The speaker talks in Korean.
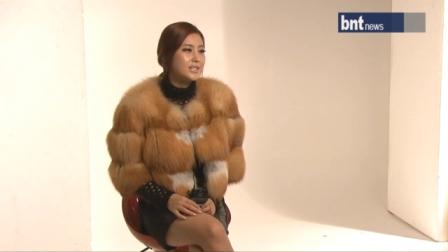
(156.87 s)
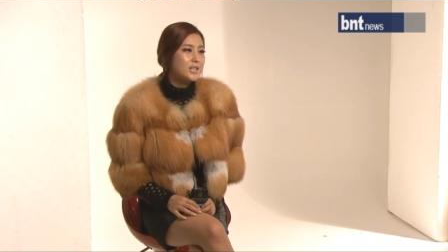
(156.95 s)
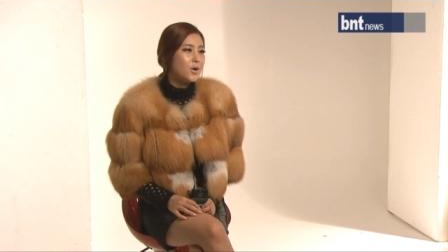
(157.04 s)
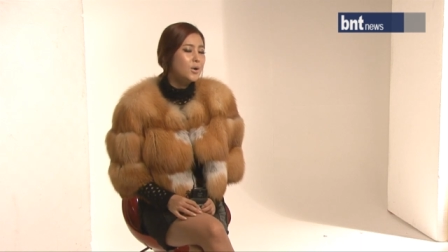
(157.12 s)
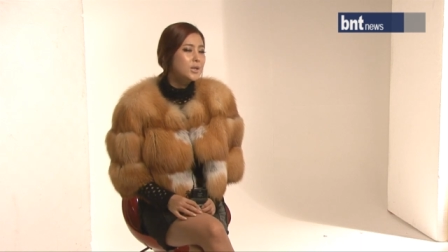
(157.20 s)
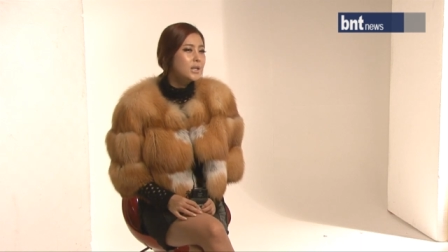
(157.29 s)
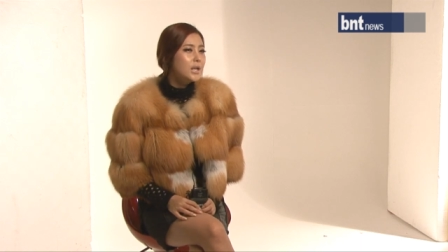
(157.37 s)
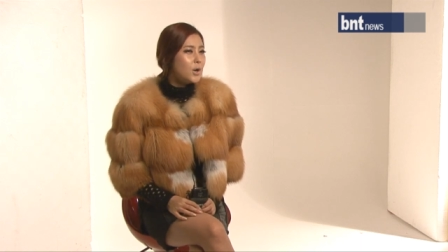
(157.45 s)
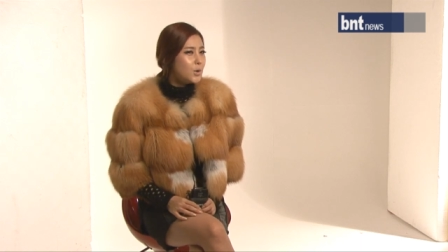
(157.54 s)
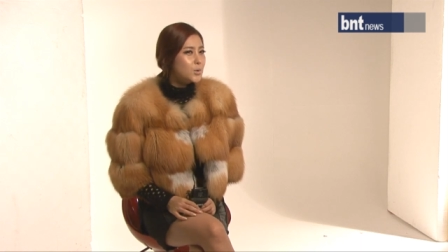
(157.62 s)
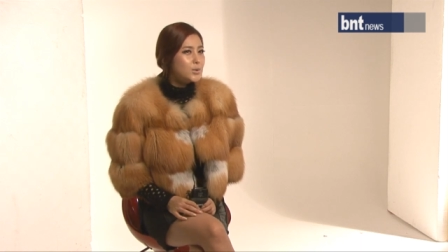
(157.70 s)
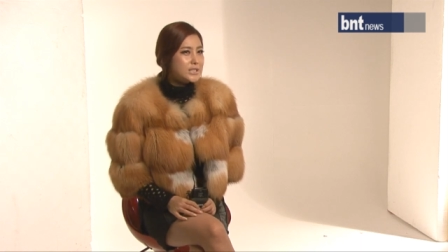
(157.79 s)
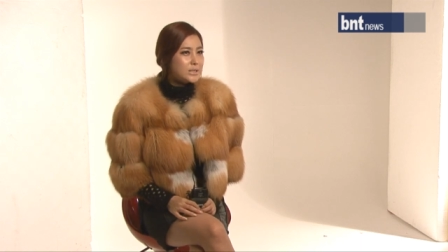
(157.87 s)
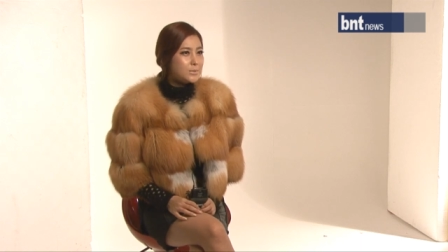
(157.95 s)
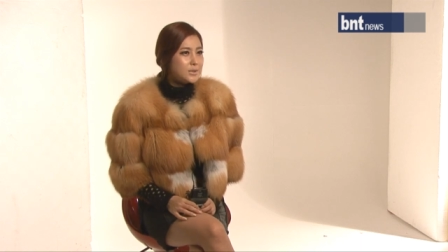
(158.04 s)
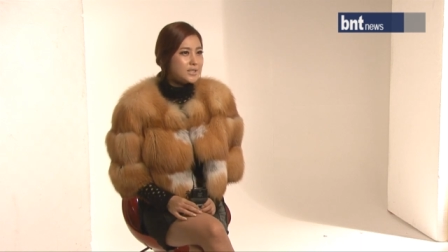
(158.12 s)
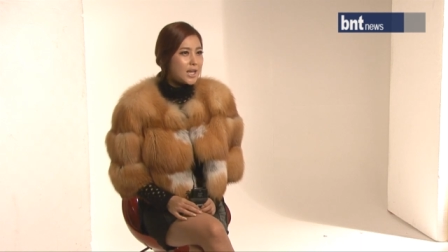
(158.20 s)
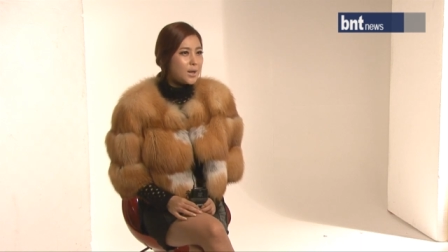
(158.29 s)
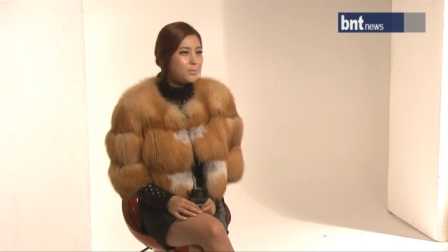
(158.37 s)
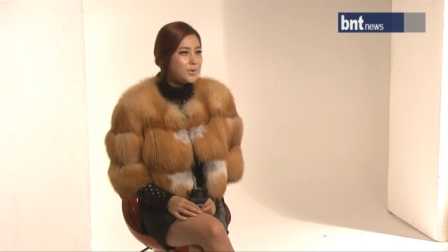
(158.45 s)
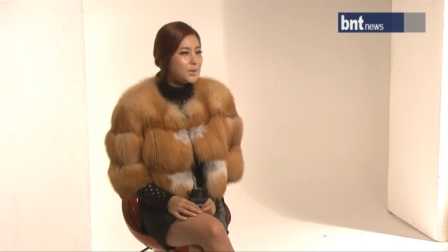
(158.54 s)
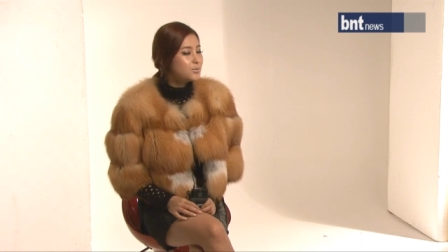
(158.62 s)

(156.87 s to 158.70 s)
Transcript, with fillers: 그래서 요즘은 사람들이